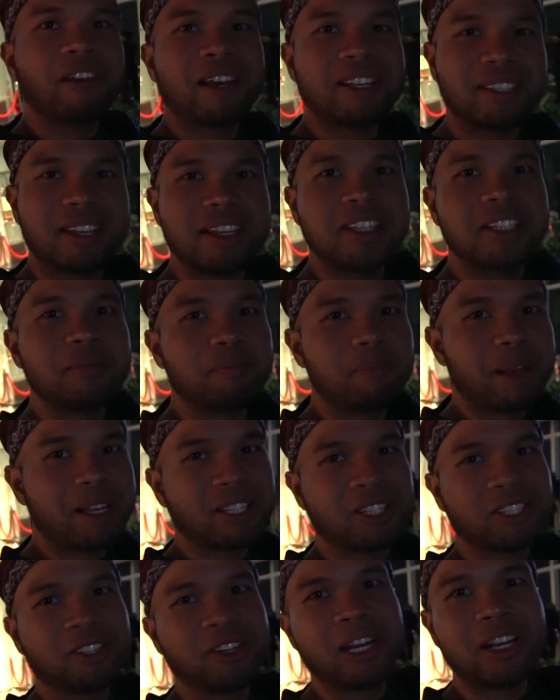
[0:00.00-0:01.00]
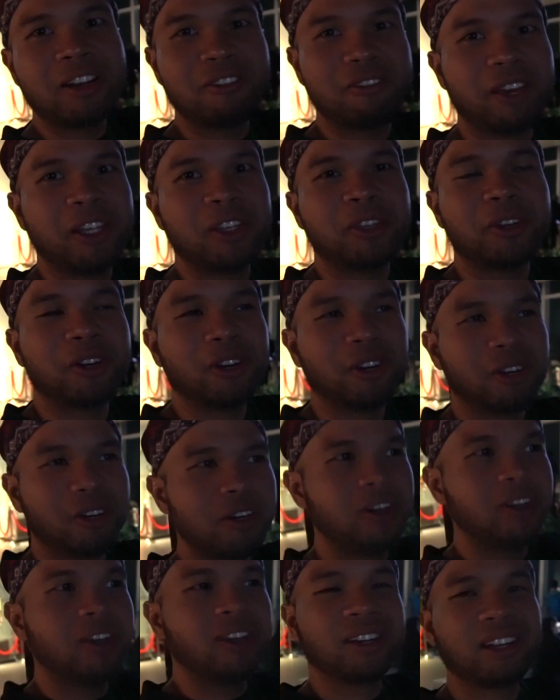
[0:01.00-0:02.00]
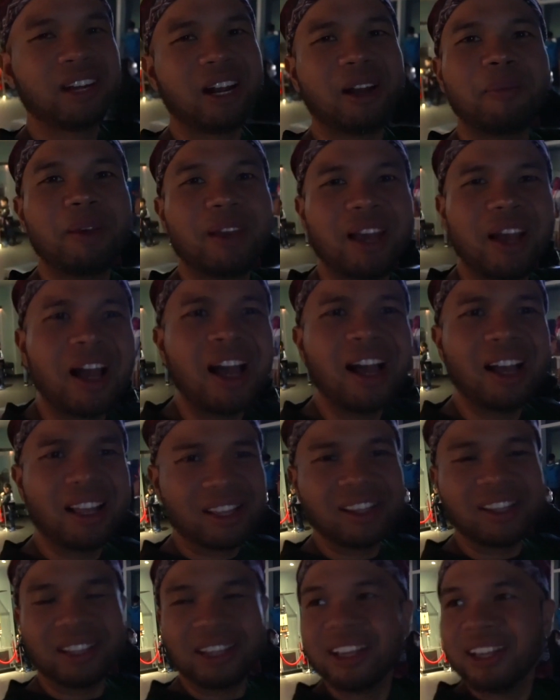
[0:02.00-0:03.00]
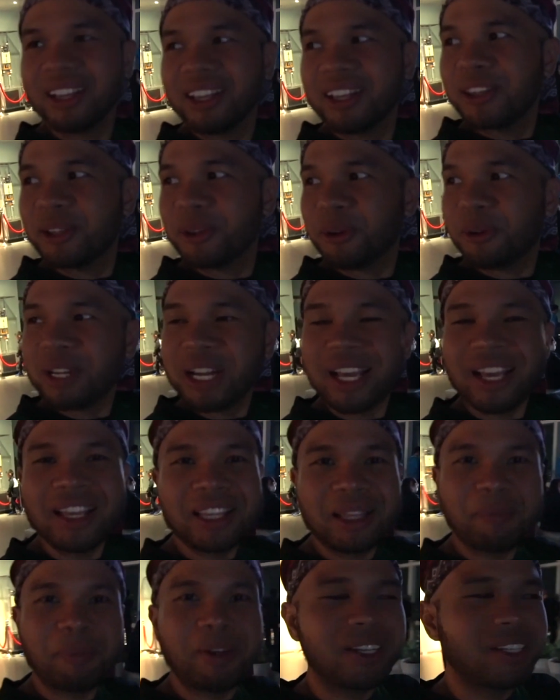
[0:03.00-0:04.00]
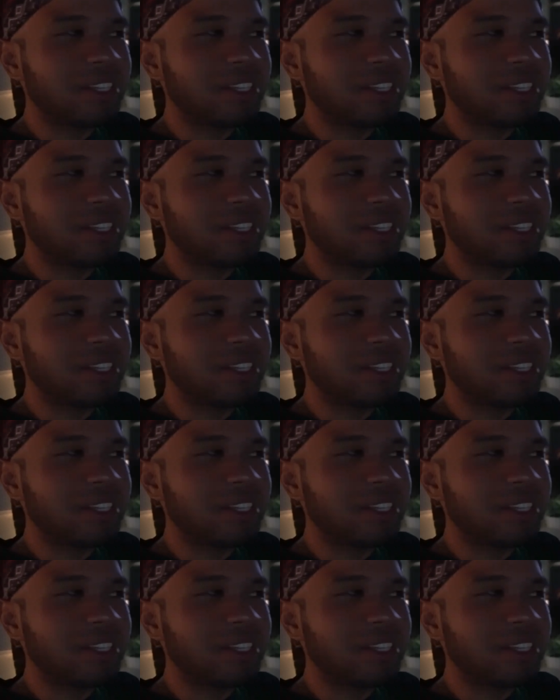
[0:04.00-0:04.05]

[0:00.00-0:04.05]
Fastest passenger elevator. Grabe. Ang, ang, noong una, hindi pa